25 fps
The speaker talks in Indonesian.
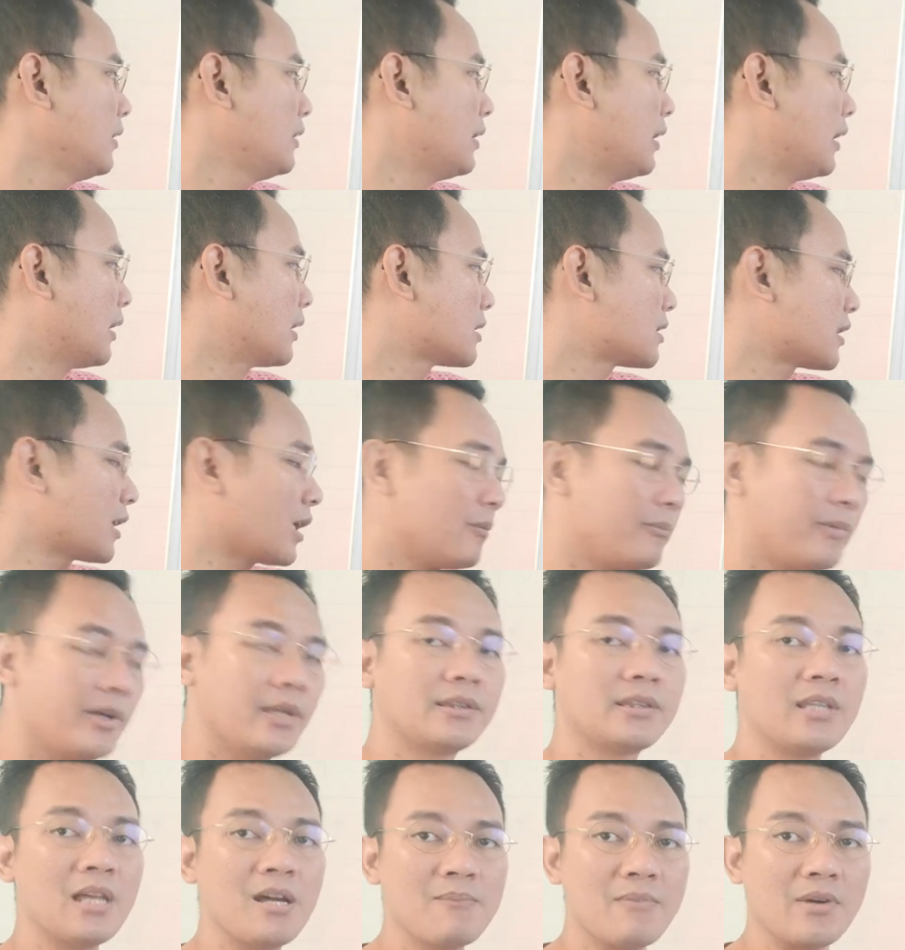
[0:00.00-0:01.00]
ah, sel
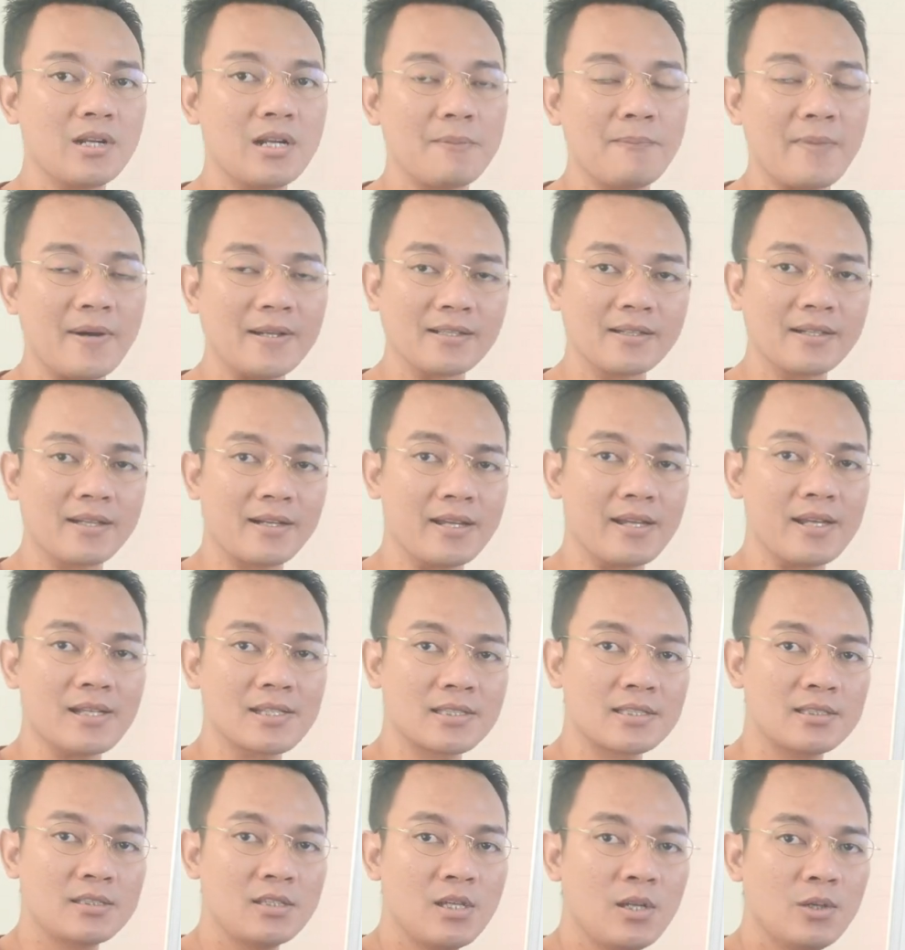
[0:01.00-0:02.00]
beta pada
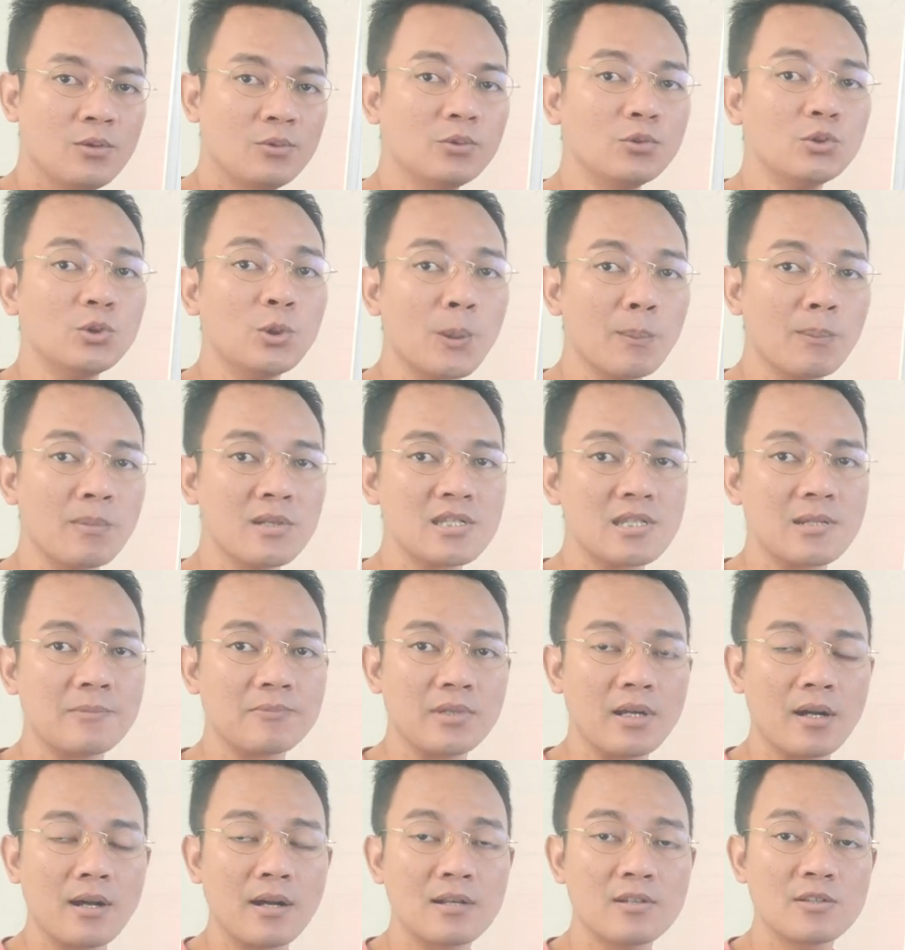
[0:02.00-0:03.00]
pankreas untuk
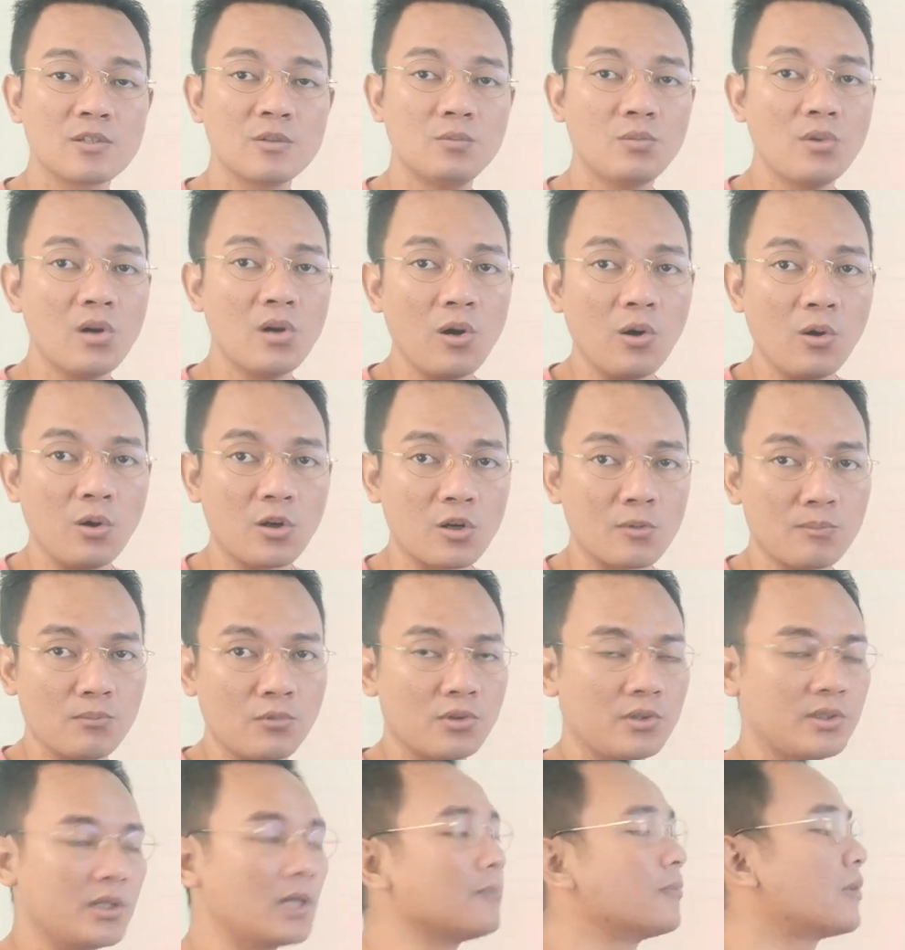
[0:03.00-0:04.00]
menciptakan sebuah
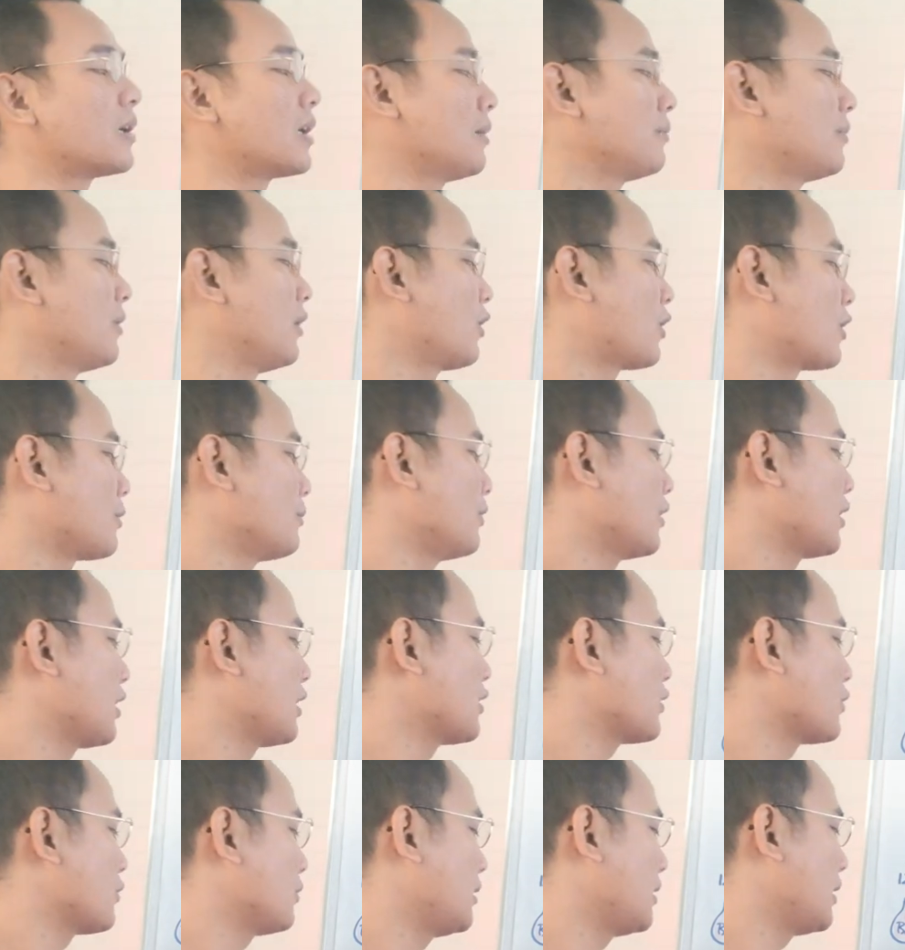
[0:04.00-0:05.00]
hormon yang bernama hormon
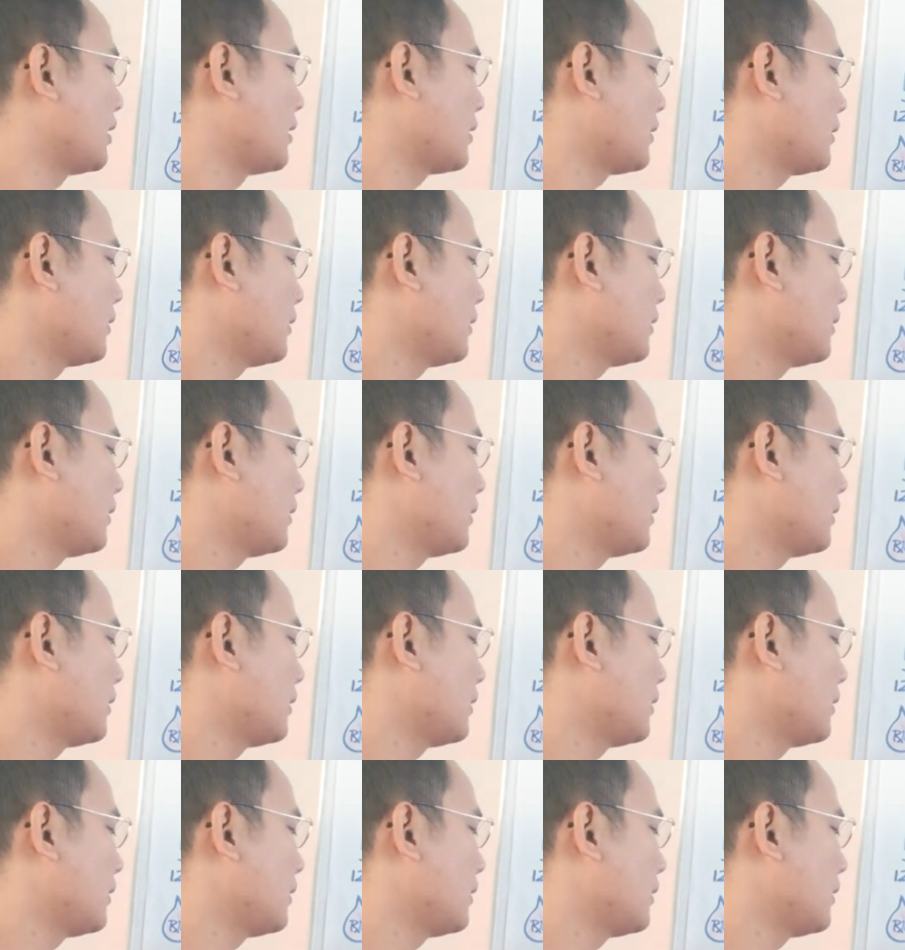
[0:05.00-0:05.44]
insulin.